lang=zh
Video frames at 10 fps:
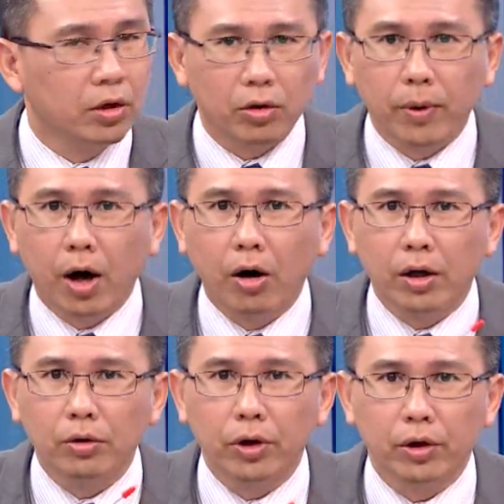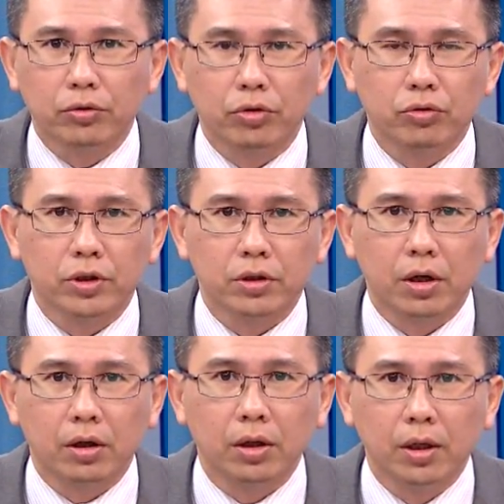我们偶尔会有做错的时
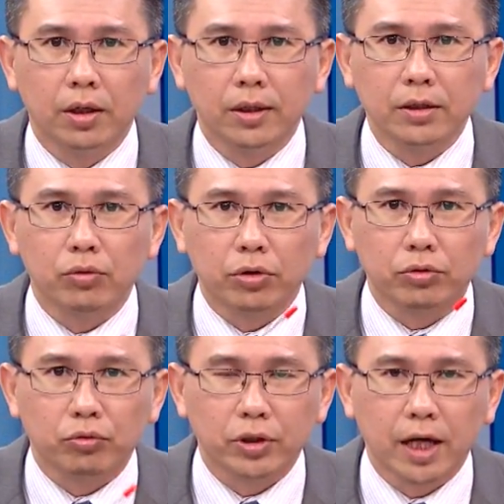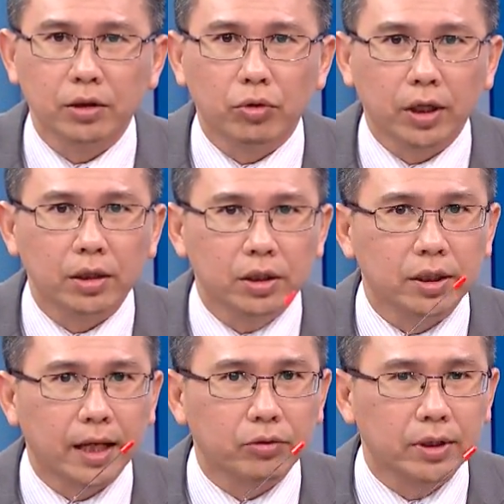候，但是我我相信我跟
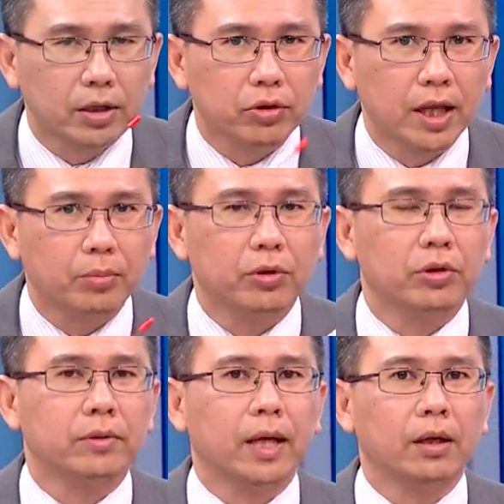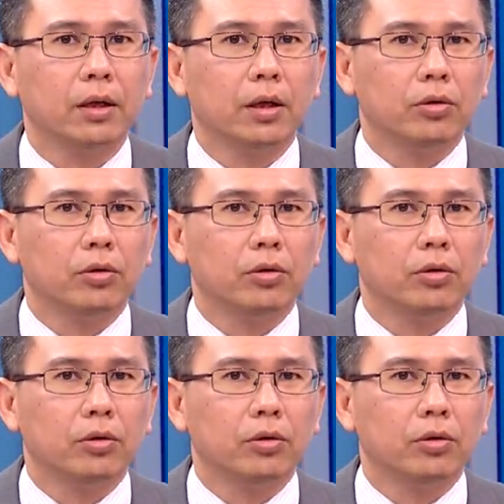其他专家最大不同怎样？